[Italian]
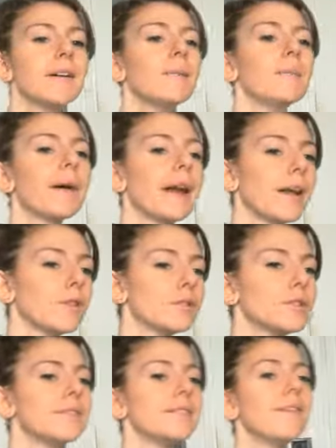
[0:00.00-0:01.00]
Parla, non ti
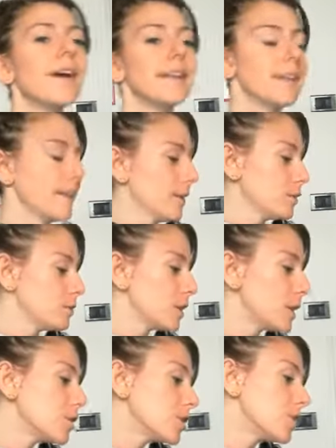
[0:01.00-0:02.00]
si vede, non, la
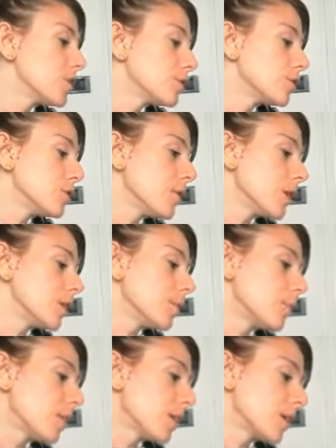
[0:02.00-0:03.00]
gente non ti vede,
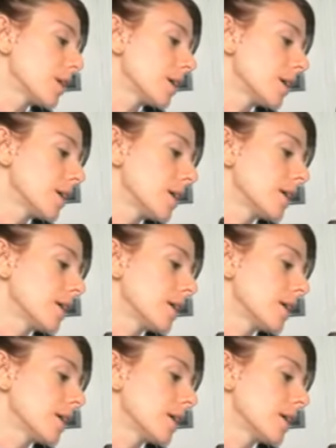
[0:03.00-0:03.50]
amore.